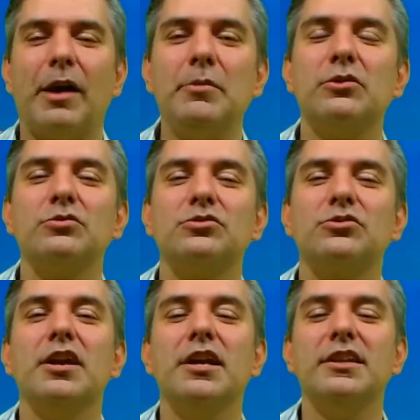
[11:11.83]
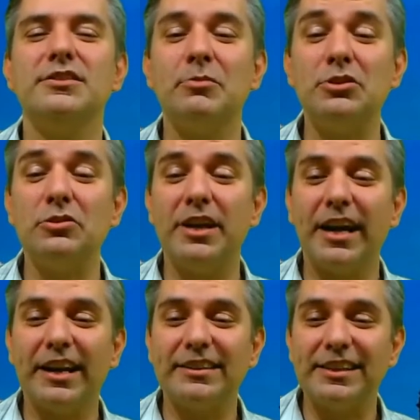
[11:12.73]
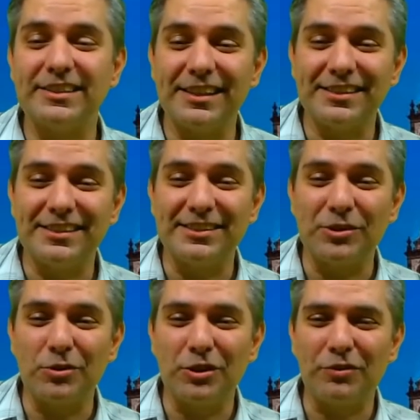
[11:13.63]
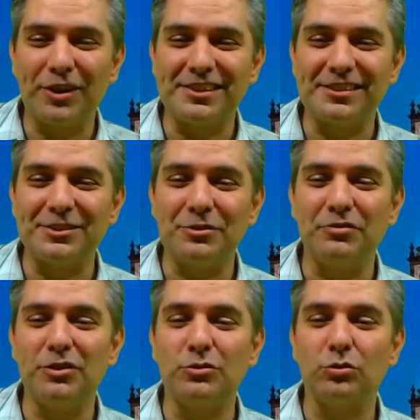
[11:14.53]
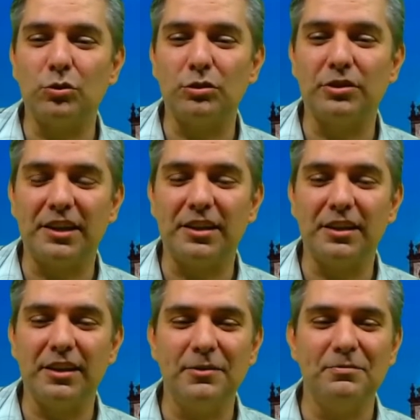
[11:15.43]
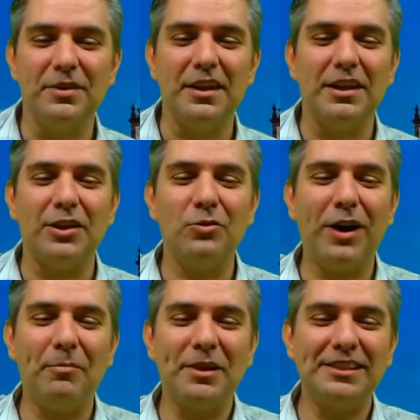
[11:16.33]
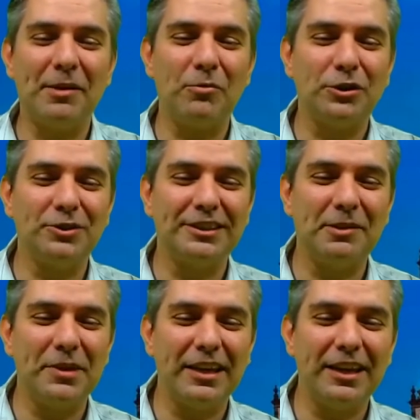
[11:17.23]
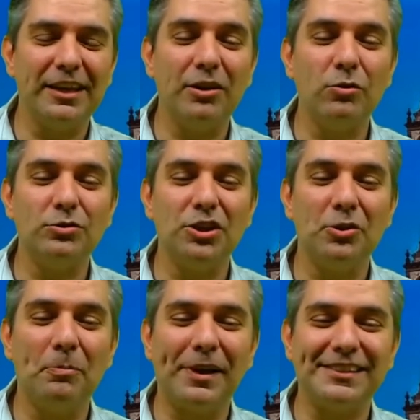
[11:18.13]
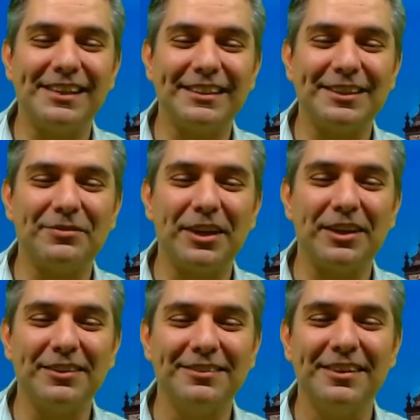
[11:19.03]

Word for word: Amigos, eh, inicialmente eu queria agradecer esse senhor que ficou assistindo o vídeo todo aqui. E o rapaz da moto é também aqui que não conseguiu passar também.